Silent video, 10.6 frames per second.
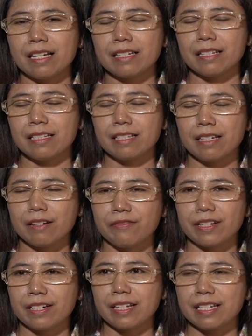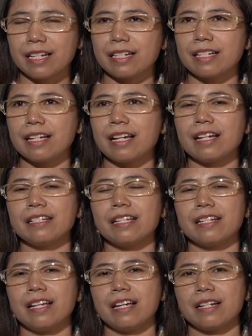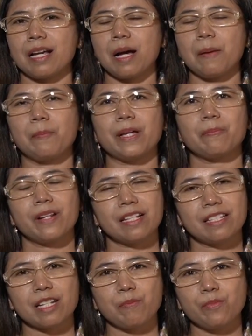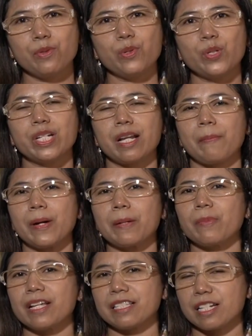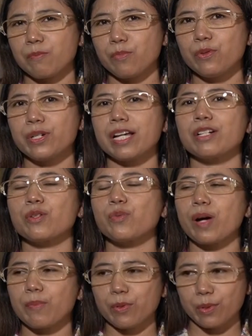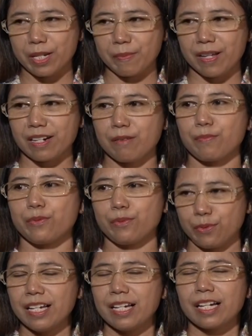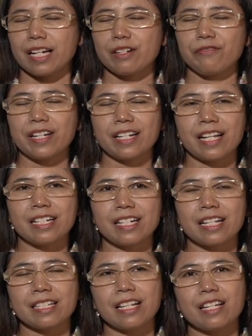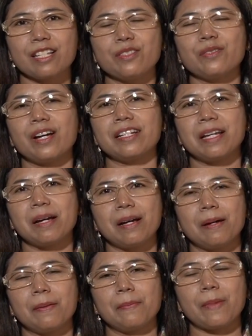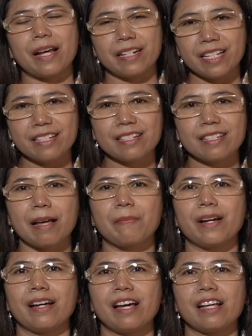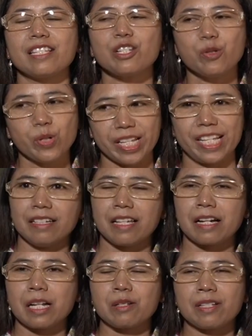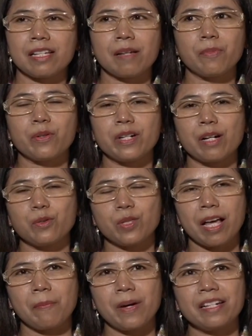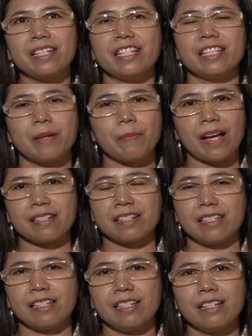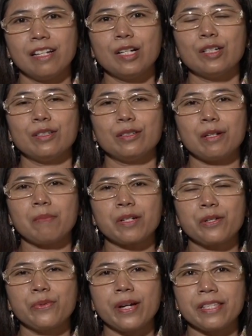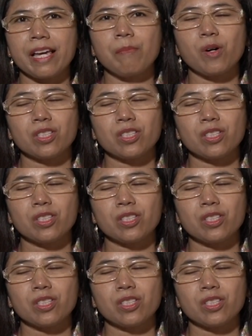ada tiga varian harga dari harga 14.000, 18.000 dan 25.000. Kalau varian rasa itu ada manis sama asin gurih. Ya, kalau saya produk utama di Intip Asli nomor nya